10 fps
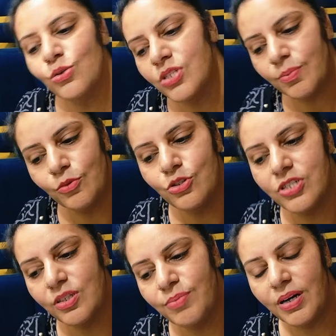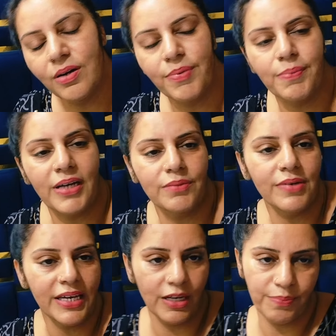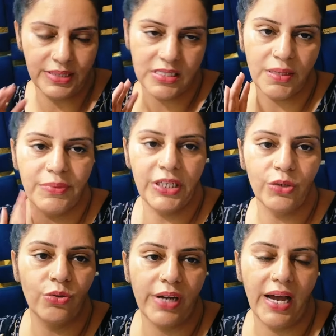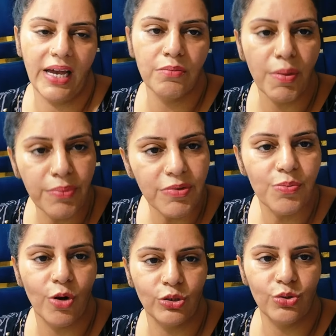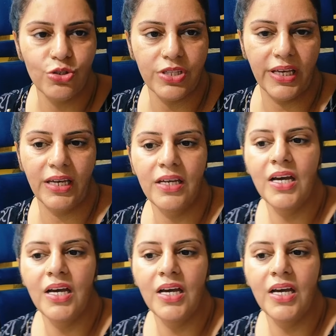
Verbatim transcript: तो सब कुछ भगवान परमात्मा की कृपा से सब ठीक हो गया है मम्मी भी बहुत खुश थे